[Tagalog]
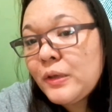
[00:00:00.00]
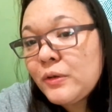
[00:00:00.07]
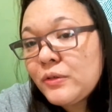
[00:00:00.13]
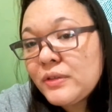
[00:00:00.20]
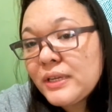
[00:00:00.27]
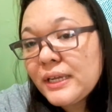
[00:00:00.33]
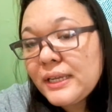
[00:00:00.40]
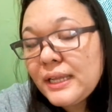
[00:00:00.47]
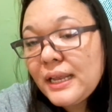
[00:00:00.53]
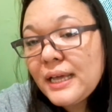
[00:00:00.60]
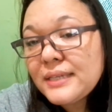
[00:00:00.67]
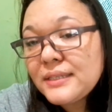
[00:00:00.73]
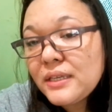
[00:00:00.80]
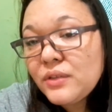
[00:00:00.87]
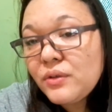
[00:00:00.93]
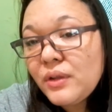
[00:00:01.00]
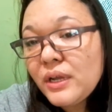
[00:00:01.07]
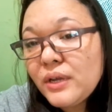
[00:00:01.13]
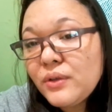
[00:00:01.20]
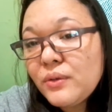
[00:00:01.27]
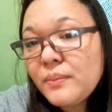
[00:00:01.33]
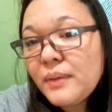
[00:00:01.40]
yun, kadalasan yun
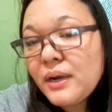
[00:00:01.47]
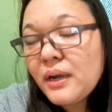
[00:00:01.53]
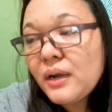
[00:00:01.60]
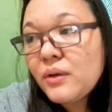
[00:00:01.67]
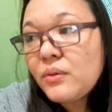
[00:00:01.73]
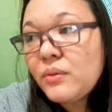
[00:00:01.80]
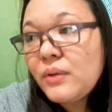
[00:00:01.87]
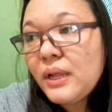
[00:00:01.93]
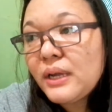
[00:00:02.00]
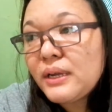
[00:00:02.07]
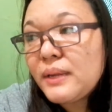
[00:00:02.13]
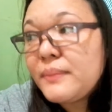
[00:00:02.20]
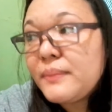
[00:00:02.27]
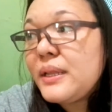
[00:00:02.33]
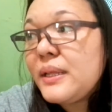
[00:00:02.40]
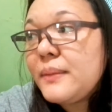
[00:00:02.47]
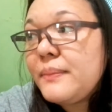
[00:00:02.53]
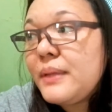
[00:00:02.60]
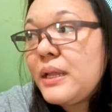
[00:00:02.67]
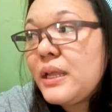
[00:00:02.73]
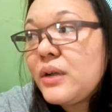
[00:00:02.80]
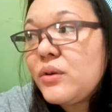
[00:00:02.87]
lang yung mga kulang na
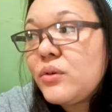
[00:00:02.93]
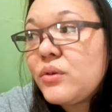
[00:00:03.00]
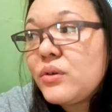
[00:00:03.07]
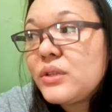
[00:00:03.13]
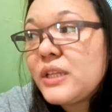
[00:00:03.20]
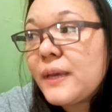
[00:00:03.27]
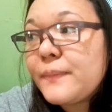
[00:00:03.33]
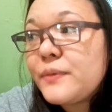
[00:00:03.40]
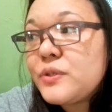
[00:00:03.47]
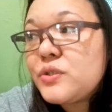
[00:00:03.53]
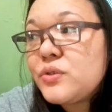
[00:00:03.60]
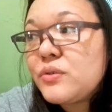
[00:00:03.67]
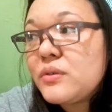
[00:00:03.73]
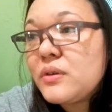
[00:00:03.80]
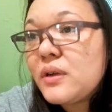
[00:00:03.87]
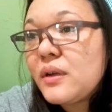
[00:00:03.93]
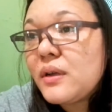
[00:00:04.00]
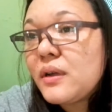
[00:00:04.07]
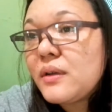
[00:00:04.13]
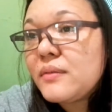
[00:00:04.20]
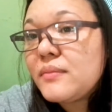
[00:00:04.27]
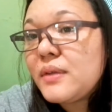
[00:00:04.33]
binibili ko. Tapos yung,
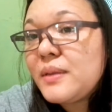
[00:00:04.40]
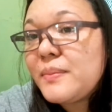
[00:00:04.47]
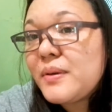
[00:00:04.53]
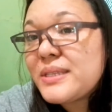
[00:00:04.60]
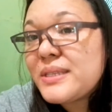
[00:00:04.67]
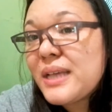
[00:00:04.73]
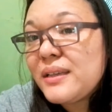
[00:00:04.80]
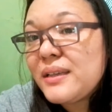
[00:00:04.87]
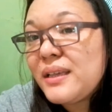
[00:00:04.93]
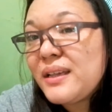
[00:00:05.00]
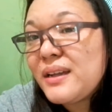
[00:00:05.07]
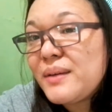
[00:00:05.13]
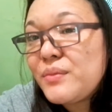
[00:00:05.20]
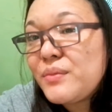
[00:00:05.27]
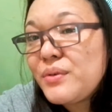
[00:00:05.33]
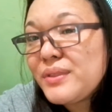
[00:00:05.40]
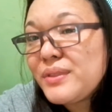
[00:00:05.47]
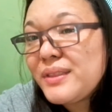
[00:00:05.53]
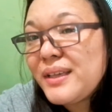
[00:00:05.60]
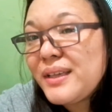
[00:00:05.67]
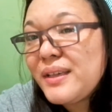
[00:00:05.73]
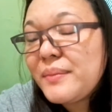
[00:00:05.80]
ano ba, saging
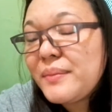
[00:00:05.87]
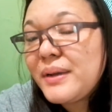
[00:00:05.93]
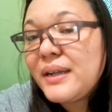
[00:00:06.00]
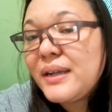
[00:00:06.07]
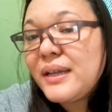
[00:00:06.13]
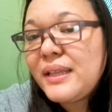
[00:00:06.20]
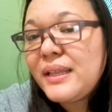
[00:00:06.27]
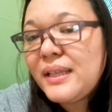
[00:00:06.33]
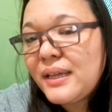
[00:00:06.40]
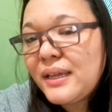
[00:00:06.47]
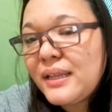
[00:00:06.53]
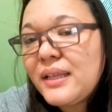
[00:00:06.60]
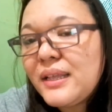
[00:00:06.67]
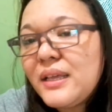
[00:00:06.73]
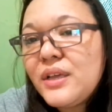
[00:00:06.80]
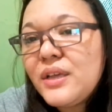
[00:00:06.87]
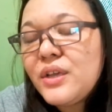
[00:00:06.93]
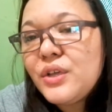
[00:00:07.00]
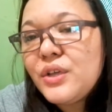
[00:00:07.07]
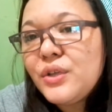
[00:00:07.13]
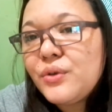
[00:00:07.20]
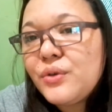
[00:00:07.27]
kamote, mga ganyan.
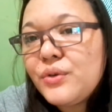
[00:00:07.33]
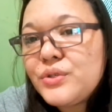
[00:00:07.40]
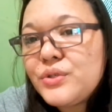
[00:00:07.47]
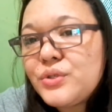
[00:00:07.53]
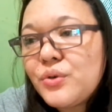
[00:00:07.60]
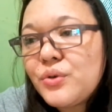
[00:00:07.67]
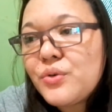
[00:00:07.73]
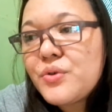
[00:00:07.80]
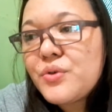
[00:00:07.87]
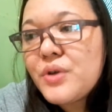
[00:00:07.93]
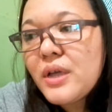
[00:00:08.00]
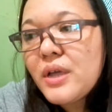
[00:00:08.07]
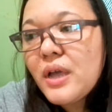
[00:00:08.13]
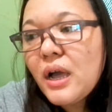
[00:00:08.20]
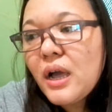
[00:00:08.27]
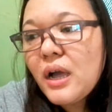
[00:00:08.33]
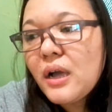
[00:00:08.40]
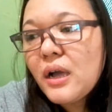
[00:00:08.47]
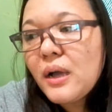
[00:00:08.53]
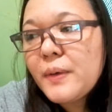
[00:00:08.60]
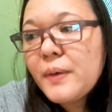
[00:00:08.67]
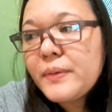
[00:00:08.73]
Yun, so,
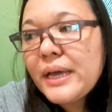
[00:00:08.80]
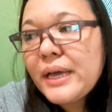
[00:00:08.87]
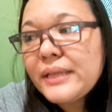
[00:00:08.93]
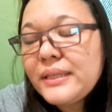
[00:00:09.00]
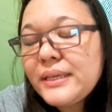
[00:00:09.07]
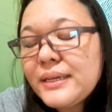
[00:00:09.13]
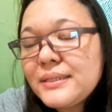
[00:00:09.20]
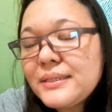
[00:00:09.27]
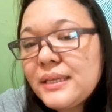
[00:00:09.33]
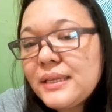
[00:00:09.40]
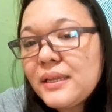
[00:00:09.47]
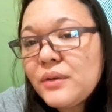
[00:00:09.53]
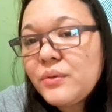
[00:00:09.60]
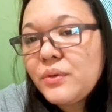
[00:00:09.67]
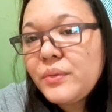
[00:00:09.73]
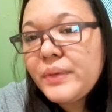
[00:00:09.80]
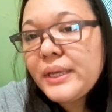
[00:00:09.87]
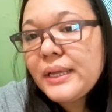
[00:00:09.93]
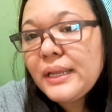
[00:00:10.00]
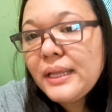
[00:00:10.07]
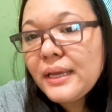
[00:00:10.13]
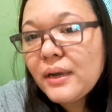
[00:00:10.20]
Uh, dati kasi
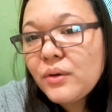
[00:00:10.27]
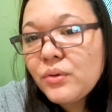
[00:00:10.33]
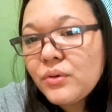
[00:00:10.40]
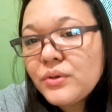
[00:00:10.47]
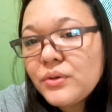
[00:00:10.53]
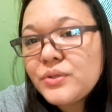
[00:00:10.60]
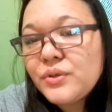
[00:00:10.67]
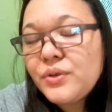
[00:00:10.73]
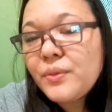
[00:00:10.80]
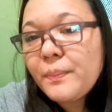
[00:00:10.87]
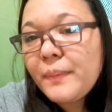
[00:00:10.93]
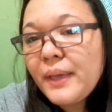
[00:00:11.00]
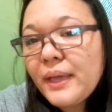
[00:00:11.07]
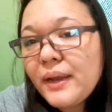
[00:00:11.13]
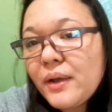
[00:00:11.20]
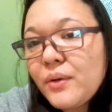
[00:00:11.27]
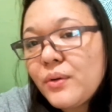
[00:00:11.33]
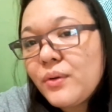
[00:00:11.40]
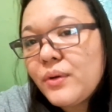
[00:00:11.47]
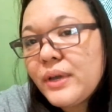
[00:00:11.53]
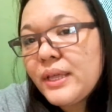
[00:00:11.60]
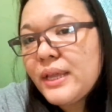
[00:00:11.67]
nagwi-weekly ako. So, yung pera
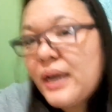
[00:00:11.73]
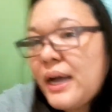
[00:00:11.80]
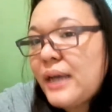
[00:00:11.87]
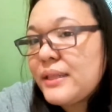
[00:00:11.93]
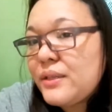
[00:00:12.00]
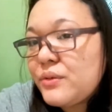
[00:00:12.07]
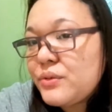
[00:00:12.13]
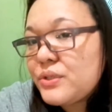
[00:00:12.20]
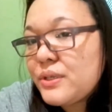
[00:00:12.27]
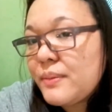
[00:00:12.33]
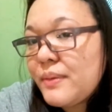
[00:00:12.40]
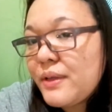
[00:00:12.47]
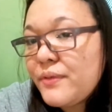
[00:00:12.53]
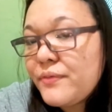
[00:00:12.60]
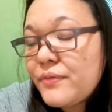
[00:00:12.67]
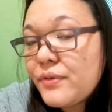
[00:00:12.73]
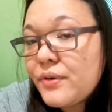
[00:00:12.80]
ko, hinahati ko siya by